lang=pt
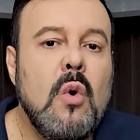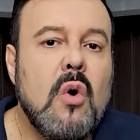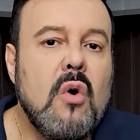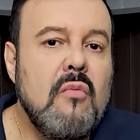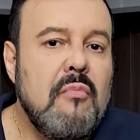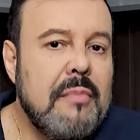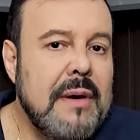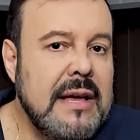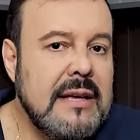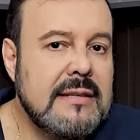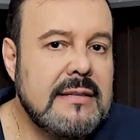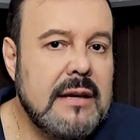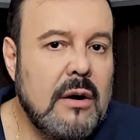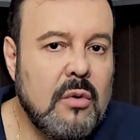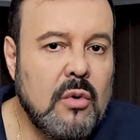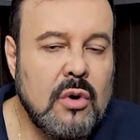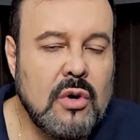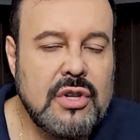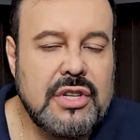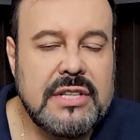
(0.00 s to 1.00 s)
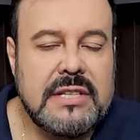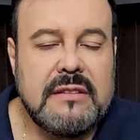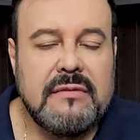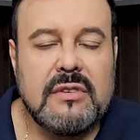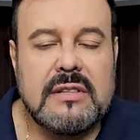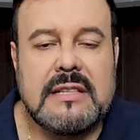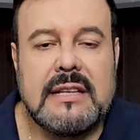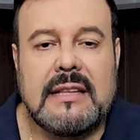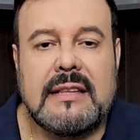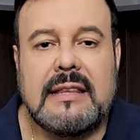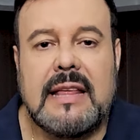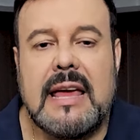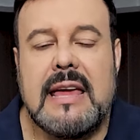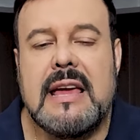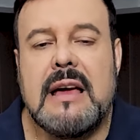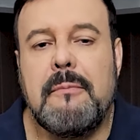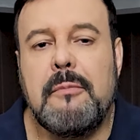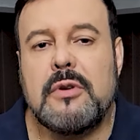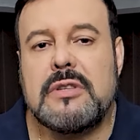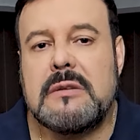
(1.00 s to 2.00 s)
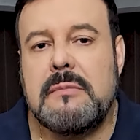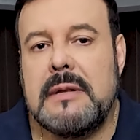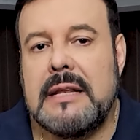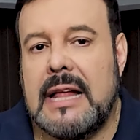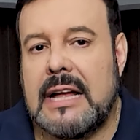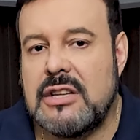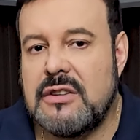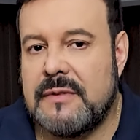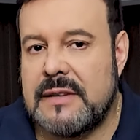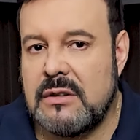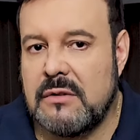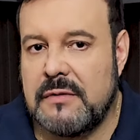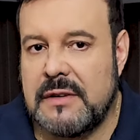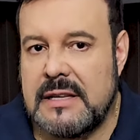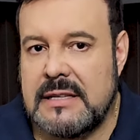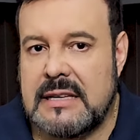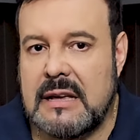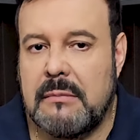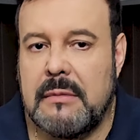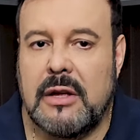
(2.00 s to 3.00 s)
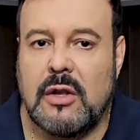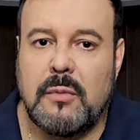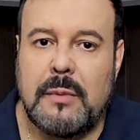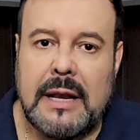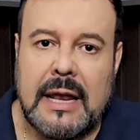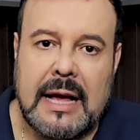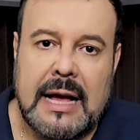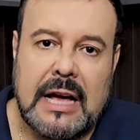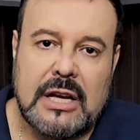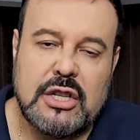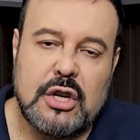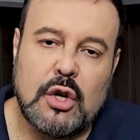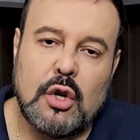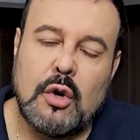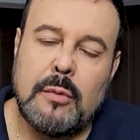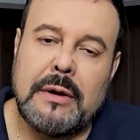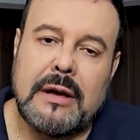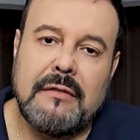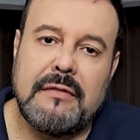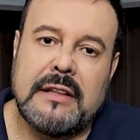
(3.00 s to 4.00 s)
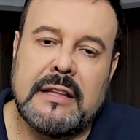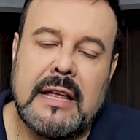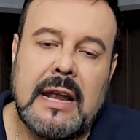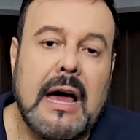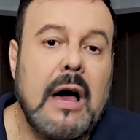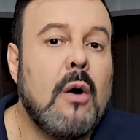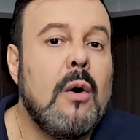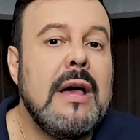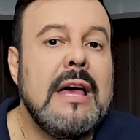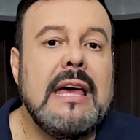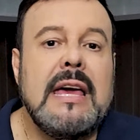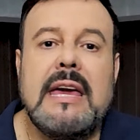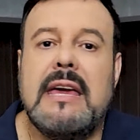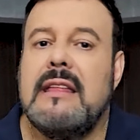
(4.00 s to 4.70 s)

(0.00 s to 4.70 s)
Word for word: compensa hoje se você tem a possibilidade de fazer um financiamento pela Caixa Econômica Federal,